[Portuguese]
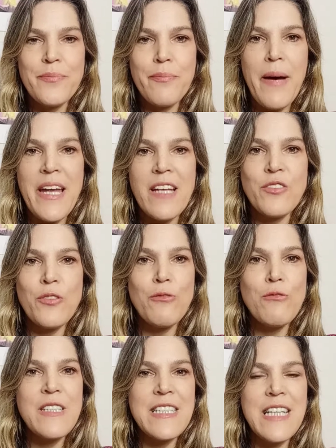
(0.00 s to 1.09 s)
para a
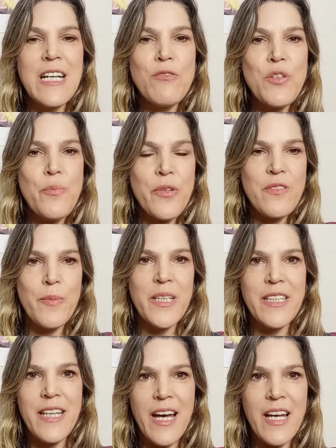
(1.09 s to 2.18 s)
solução de
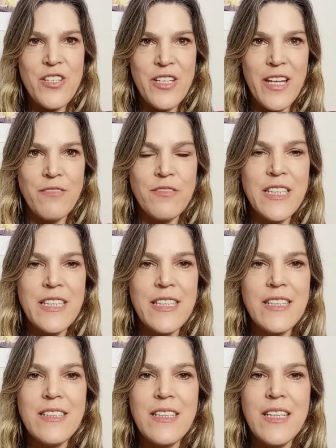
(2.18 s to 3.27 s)
prosperidade na vida,